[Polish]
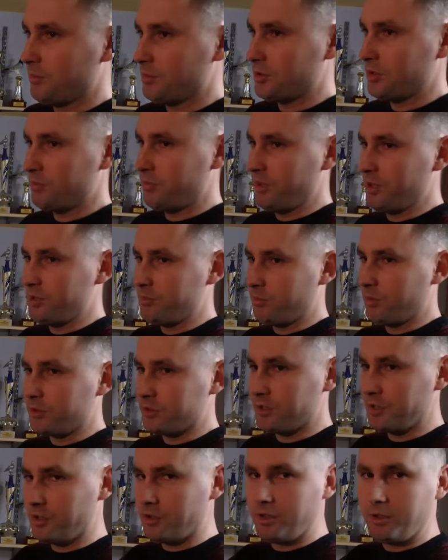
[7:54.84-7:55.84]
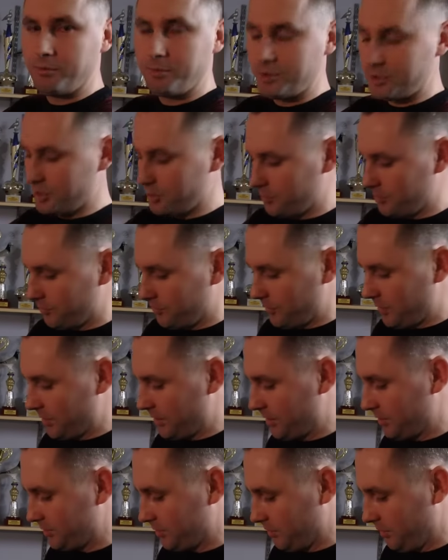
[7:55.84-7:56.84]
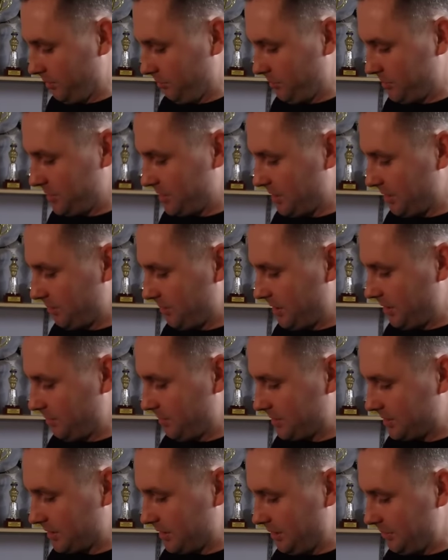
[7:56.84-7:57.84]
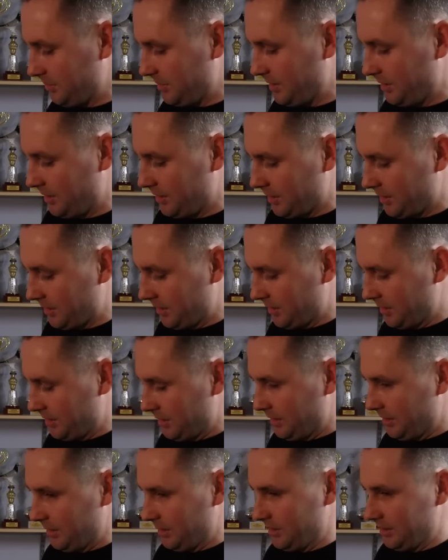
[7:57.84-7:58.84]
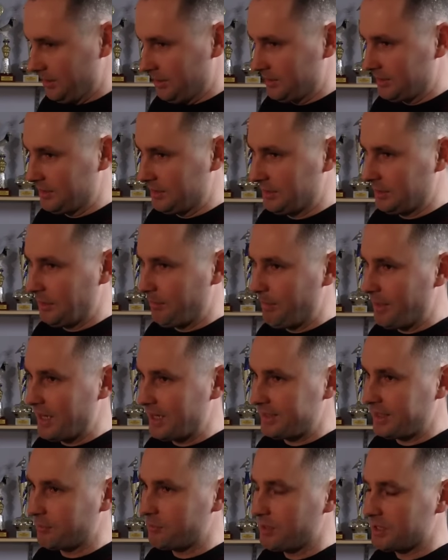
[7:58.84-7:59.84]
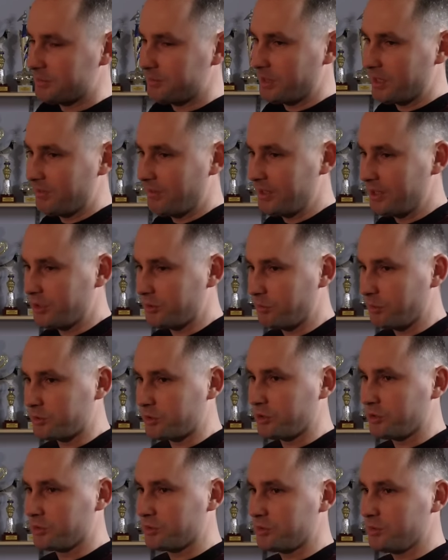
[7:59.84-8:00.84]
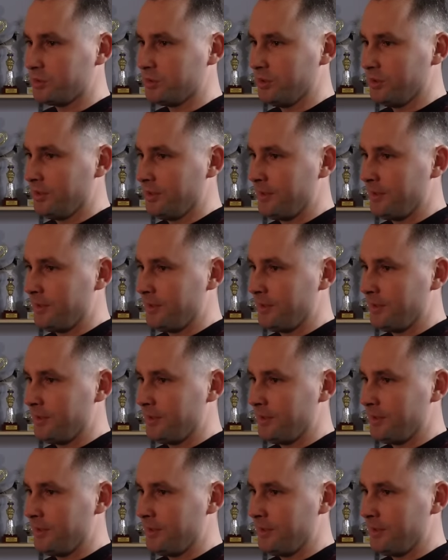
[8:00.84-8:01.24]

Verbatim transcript: można powiedzieć, polskich olimpijczyków z olimpijczykami niemieckimi. Ta para tak była sparowana od początku.